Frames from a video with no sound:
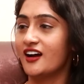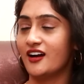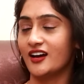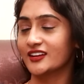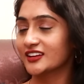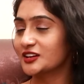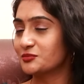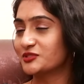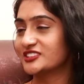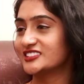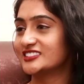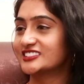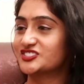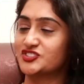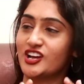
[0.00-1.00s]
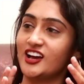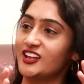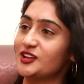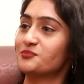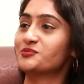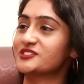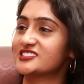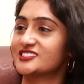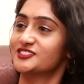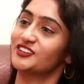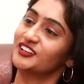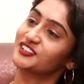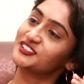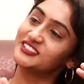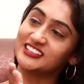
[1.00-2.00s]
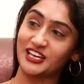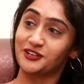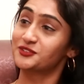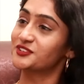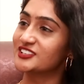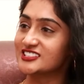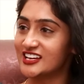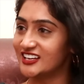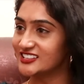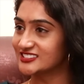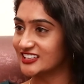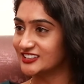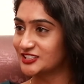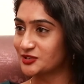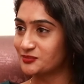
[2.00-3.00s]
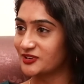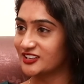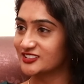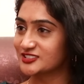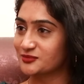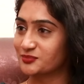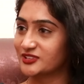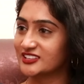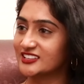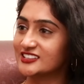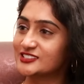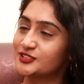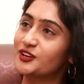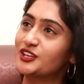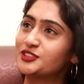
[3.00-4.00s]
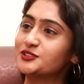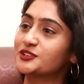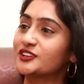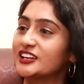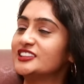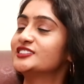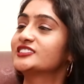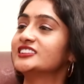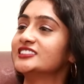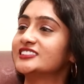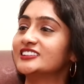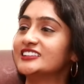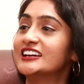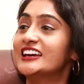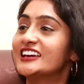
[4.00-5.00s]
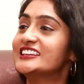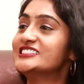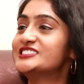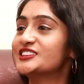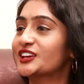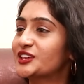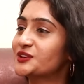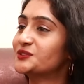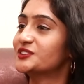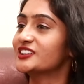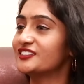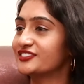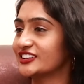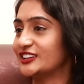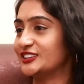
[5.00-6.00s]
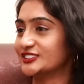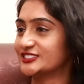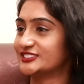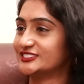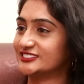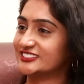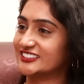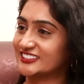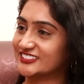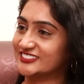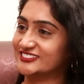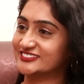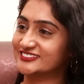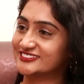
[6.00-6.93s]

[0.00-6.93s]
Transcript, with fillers: హారిక బ్రదర్ చాలా పొసెసివ్ అనుకుని తను కూడా చాలా సందర్భాల్లో చెప్పింది సో ఎందుకు ఎందుకంత ఇన్సెక్యూర్డ్గా ఫీల్ అవుతూ ఉంటారు